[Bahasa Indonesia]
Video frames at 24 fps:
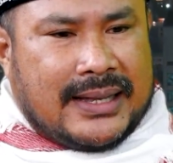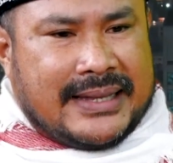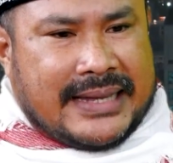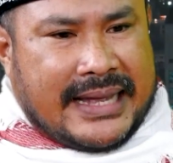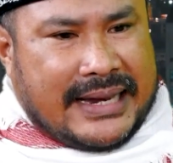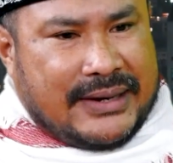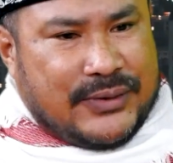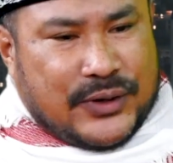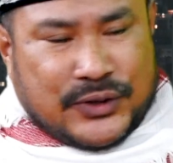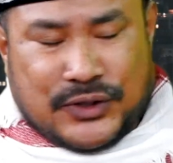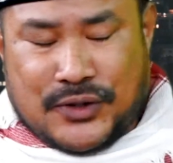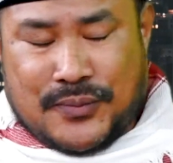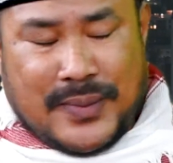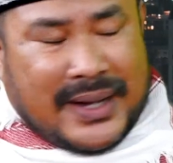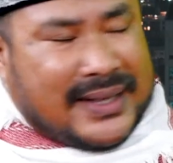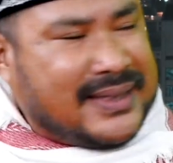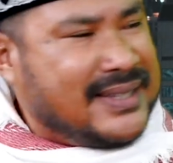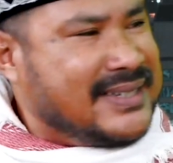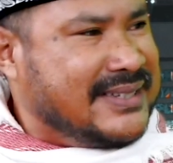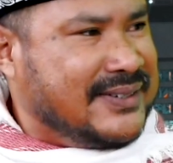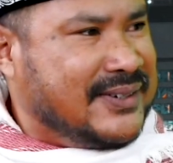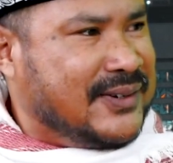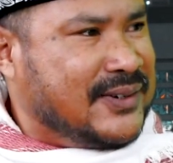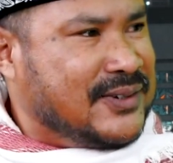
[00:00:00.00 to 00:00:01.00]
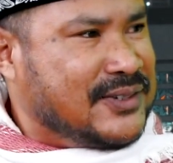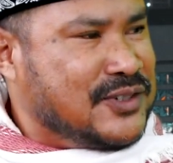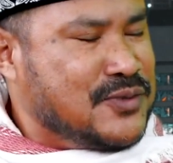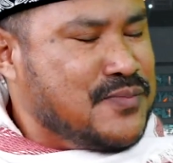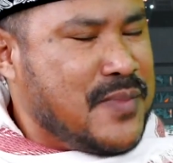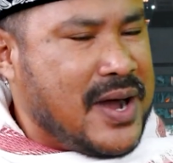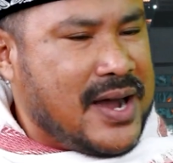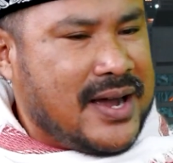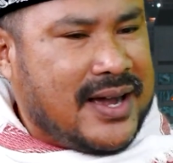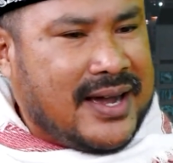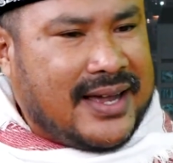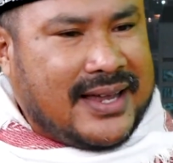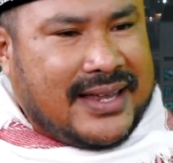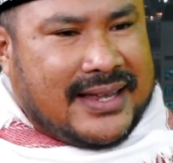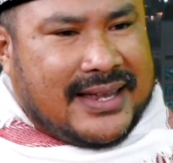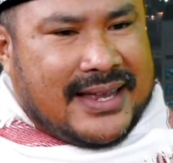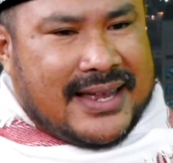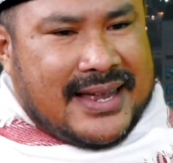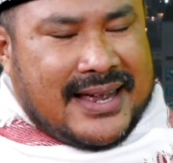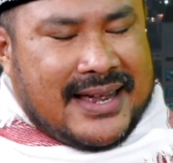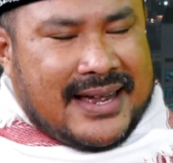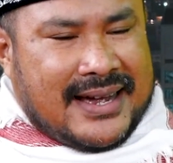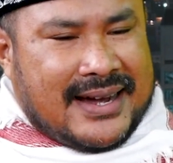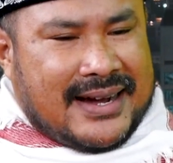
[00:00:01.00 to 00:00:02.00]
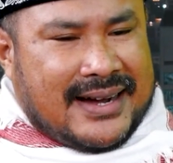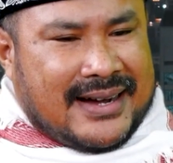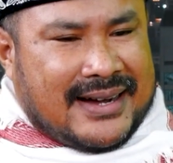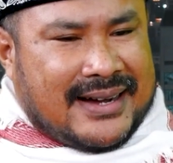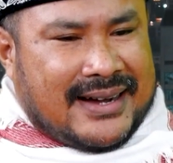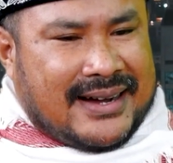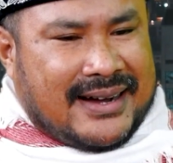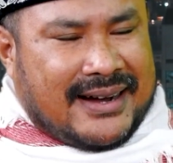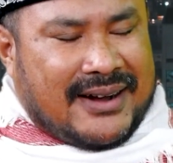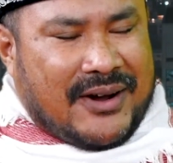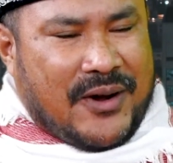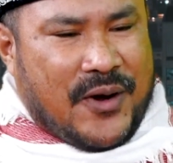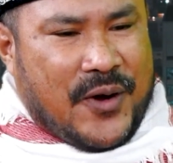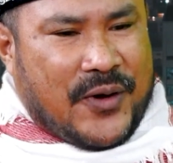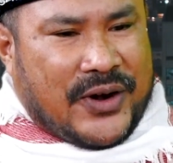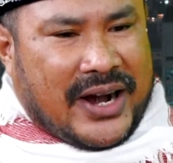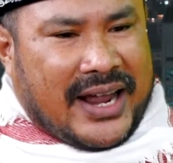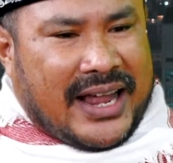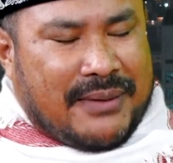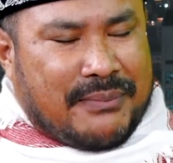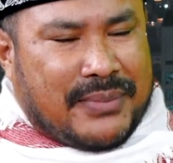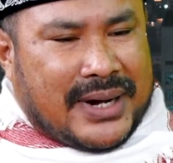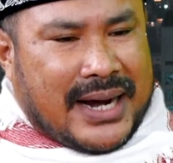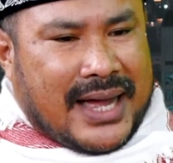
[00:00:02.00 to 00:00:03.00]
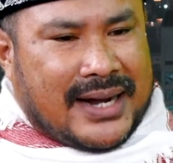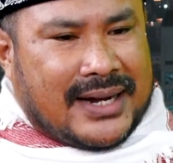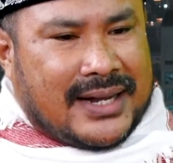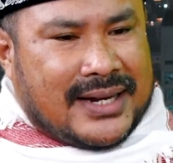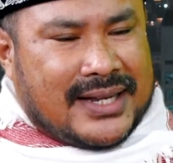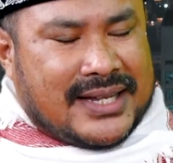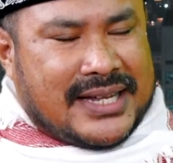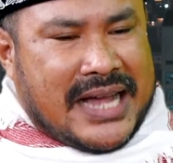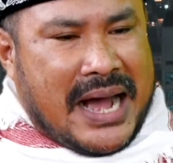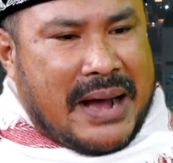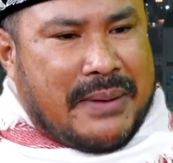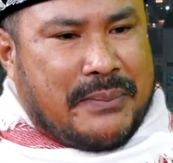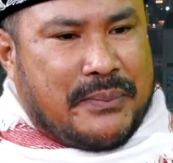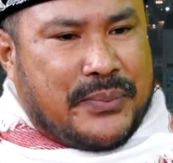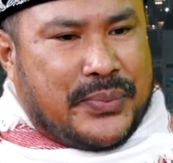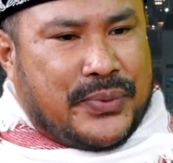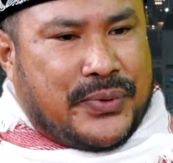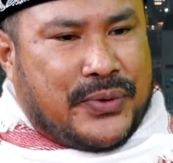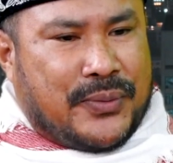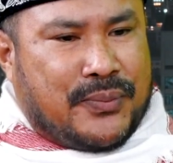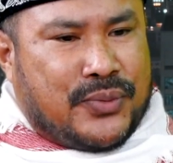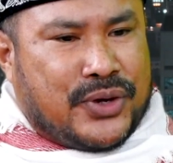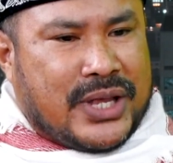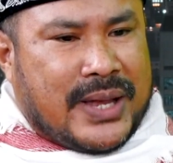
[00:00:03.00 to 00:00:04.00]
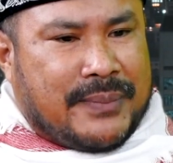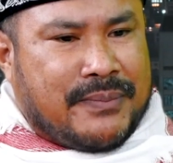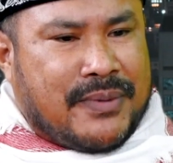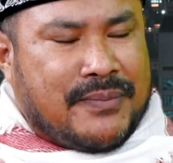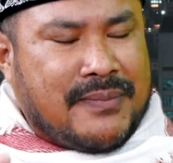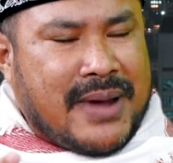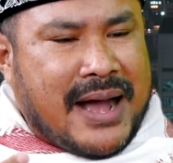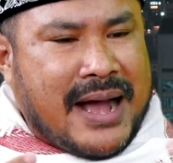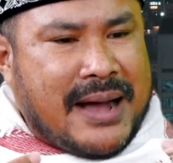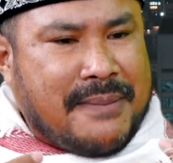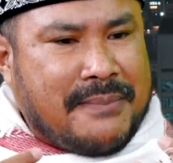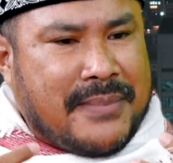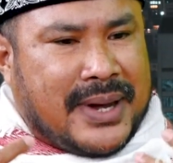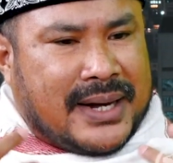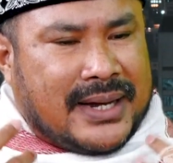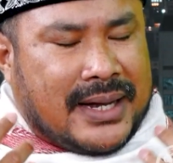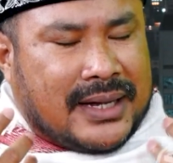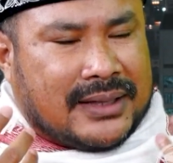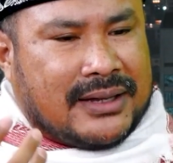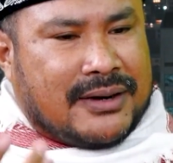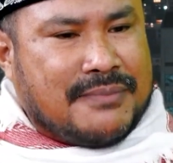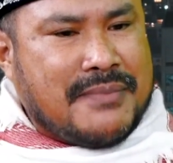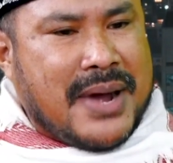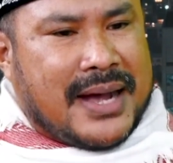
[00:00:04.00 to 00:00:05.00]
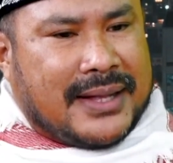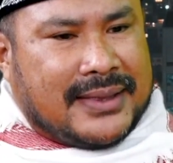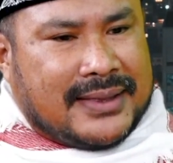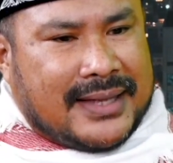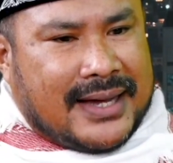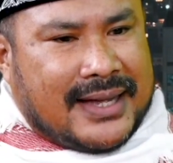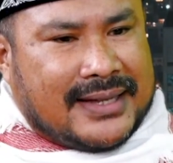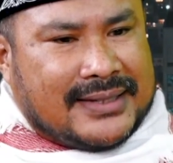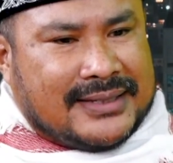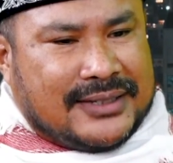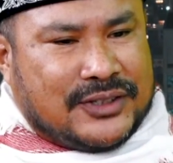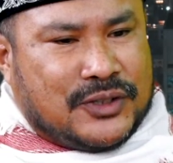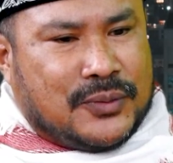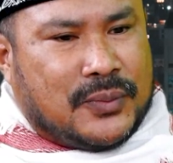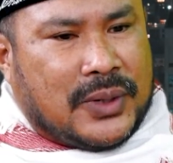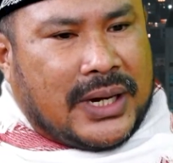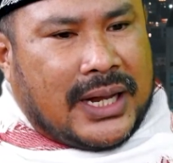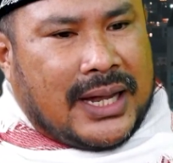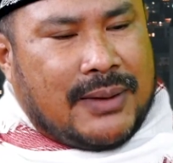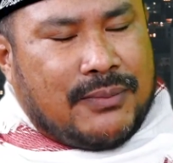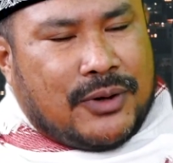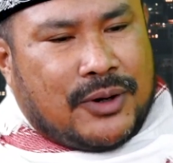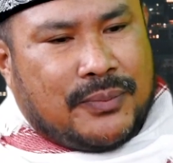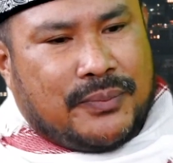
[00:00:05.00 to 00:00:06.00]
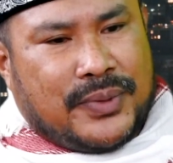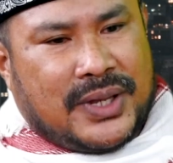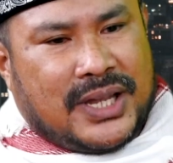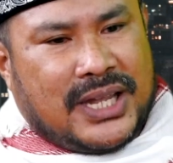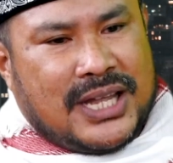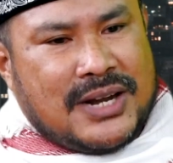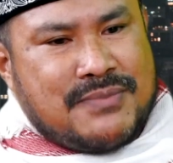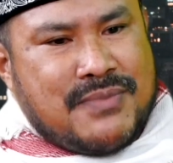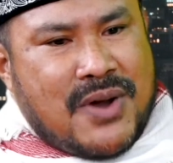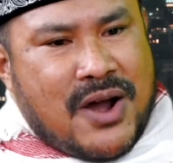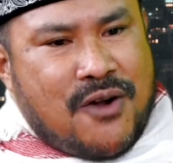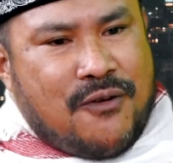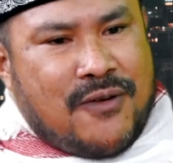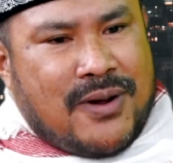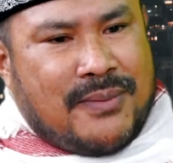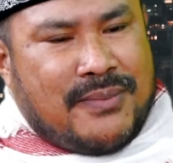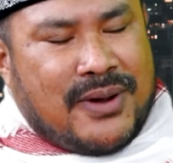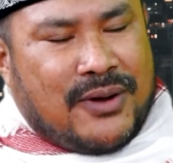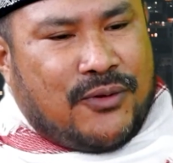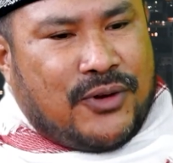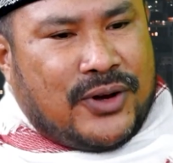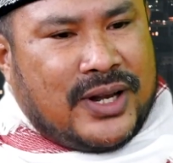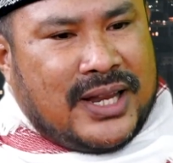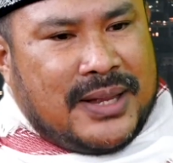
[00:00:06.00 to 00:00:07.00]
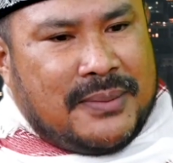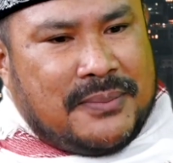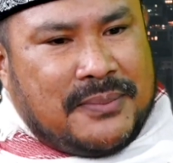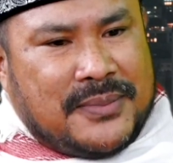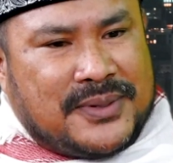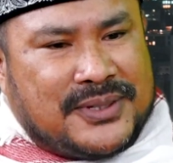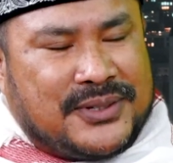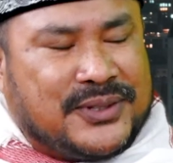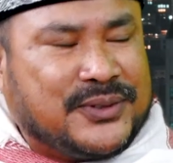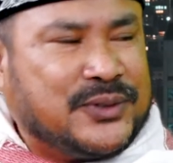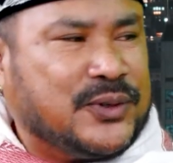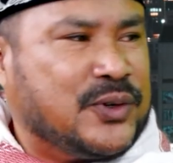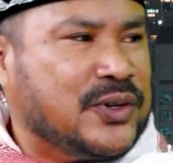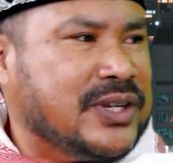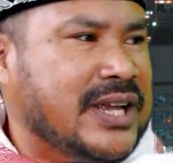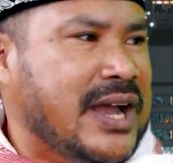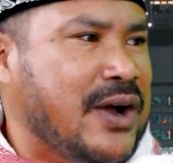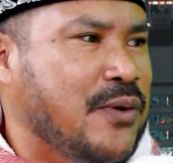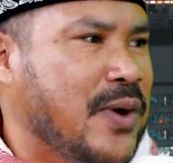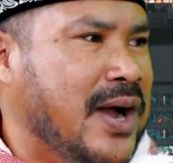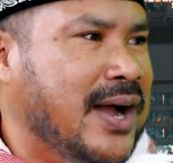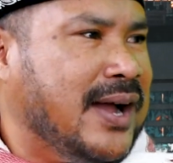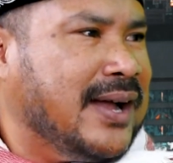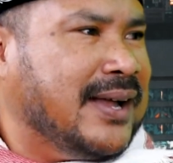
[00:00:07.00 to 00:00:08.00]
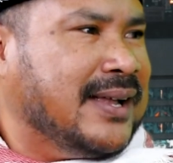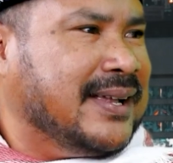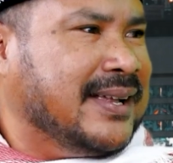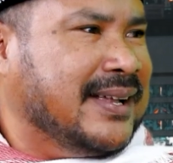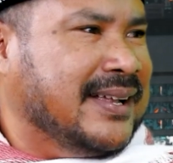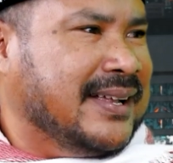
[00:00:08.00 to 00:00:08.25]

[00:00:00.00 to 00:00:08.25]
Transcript: Jadi otomatis dong sebagai uh, orang yang berada di kampung punya pemahaman yang terbatas itu mereka berpikir bahwa Bang Onim setor nyawa.